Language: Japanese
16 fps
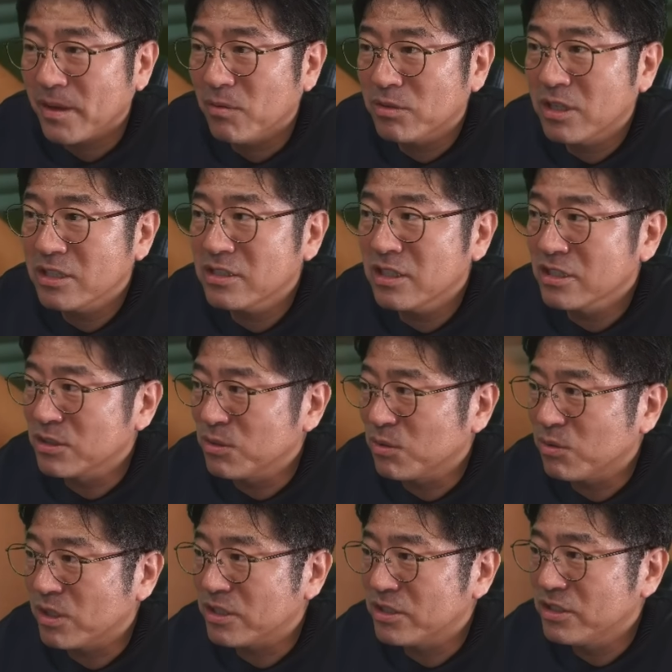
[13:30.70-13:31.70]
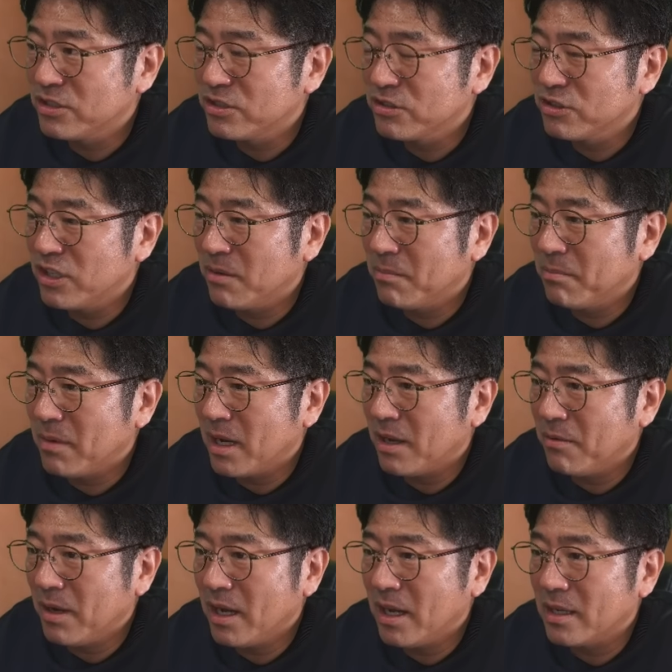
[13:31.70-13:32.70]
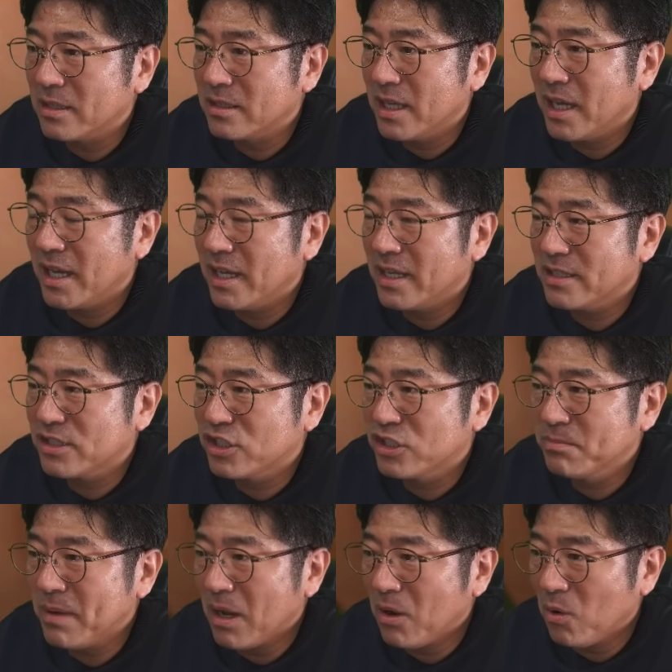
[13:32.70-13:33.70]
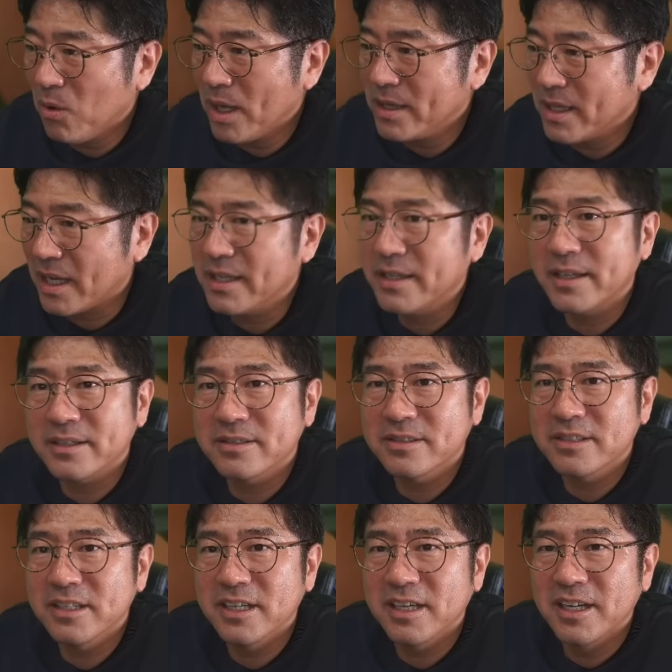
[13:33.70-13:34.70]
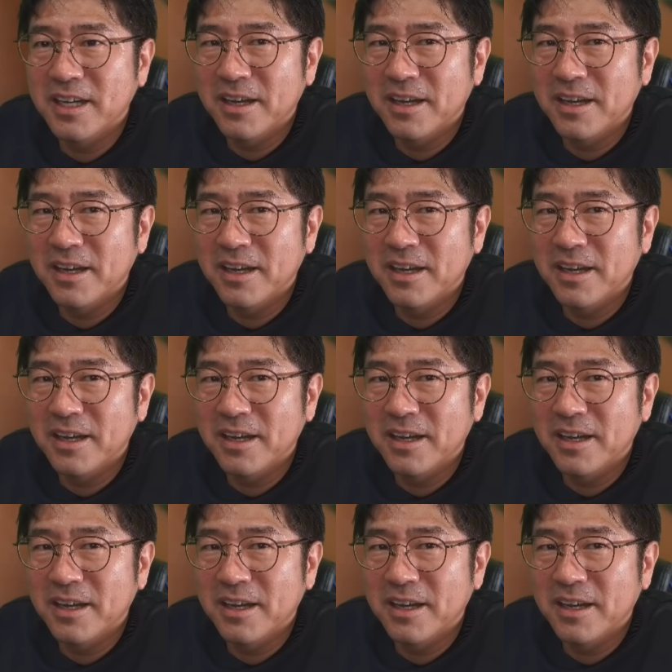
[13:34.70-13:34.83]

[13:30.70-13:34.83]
私たちの頃は20年前は、スマホはないです。